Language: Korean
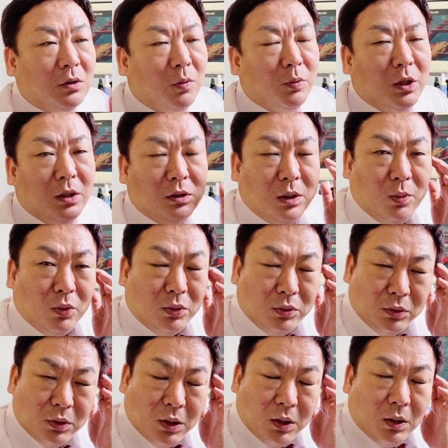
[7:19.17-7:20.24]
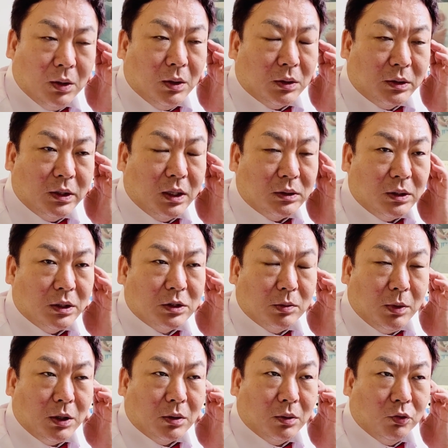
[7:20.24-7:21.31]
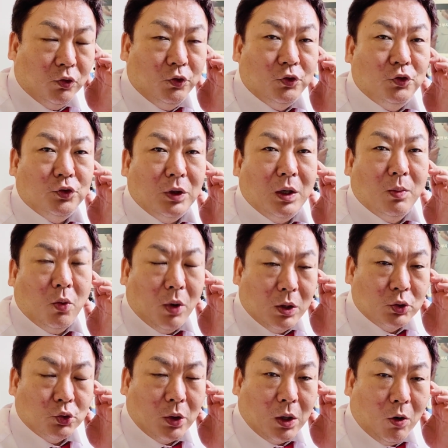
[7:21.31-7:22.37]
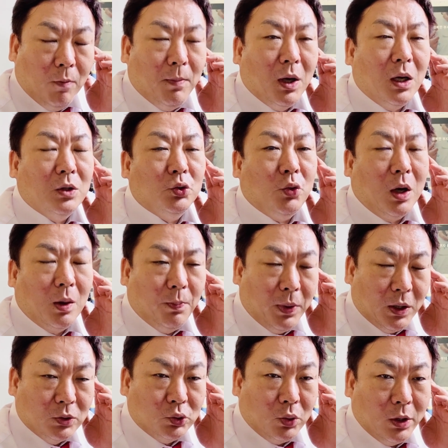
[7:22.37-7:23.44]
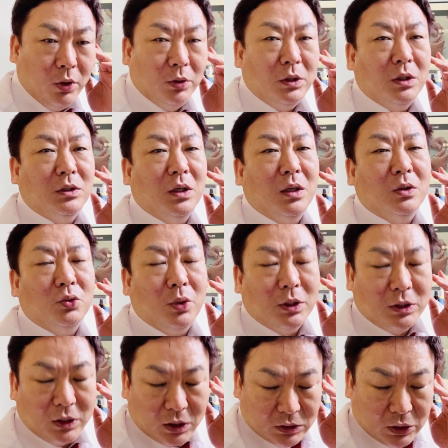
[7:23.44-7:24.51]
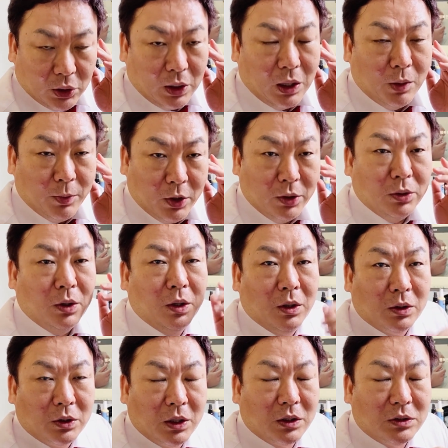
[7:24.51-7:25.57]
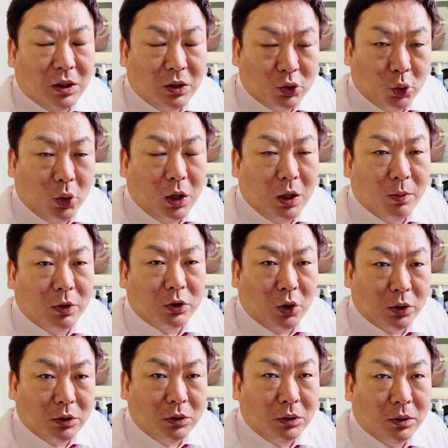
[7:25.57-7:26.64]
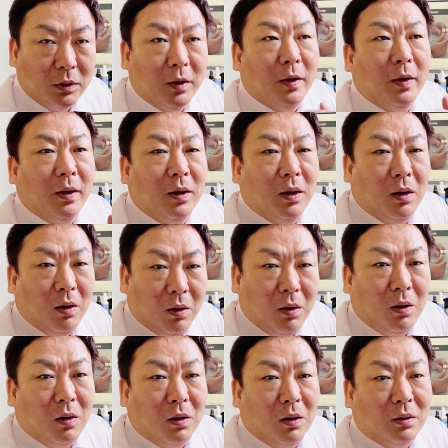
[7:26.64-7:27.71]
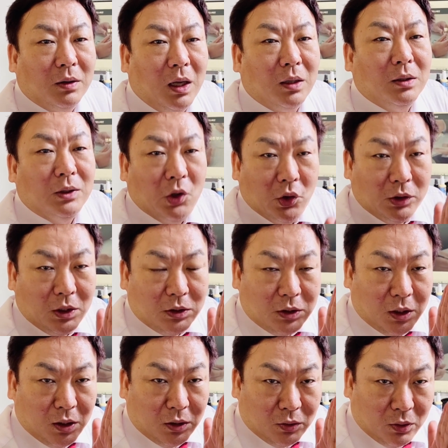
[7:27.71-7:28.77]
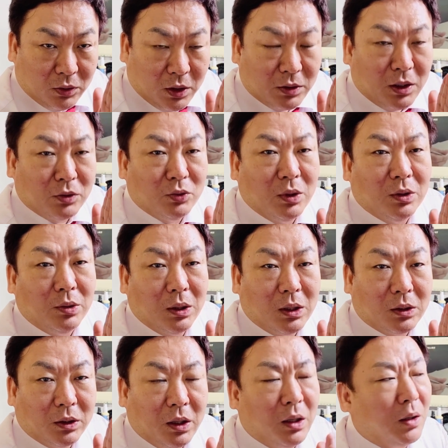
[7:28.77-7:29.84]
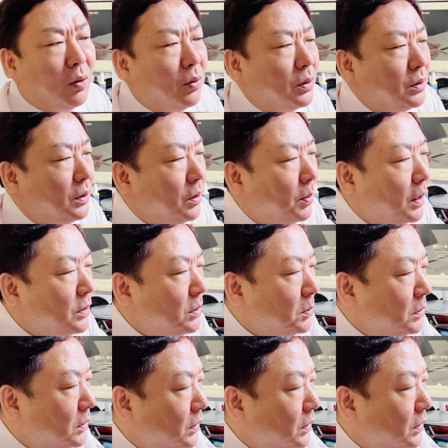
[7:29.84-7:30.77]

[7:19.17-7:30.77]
썸네일 제목은 기아차지만 둘 중에 뭐가 좋아? 엄마가 좋아? 아빠가 좋아? 현대차가 좋아? 기아차가 하면 기아차가 좋아하면 저는 어 나는 현대차가 더 대장주라고 생각해, 어, 이렇게 말씀을